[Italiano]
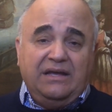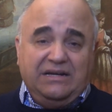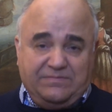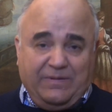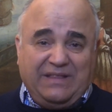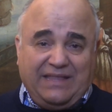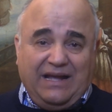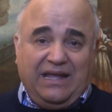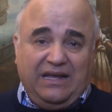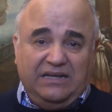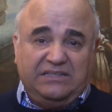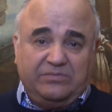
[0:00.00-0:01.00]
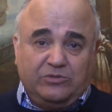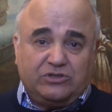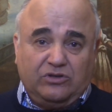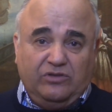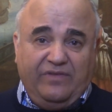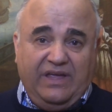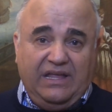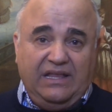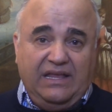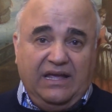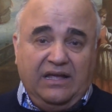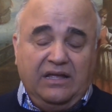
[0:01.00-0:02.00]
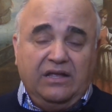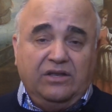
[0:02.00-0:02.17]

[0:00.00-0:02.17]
rispettare il ritmo sonnoveglia,